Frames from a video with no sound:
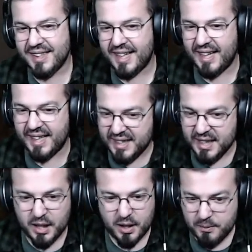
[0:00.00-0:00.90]
Que
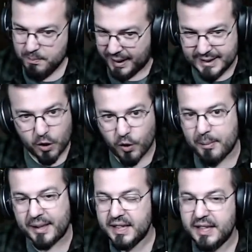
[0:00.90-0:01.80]
pase lo que
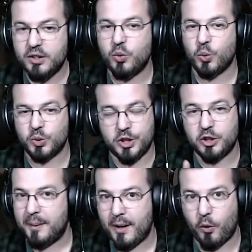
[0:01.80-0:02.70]
pase, tu cuchillo
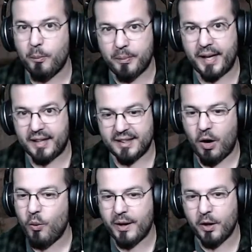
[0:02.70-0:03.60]
se va a romper.
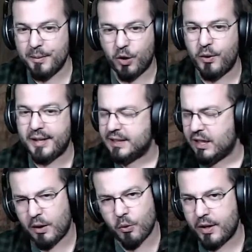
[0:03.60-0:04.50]
Aunque lo mejores,
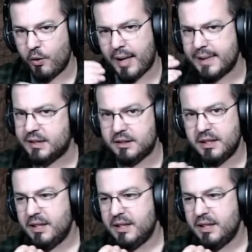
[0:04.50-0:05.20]
aunque lo hagas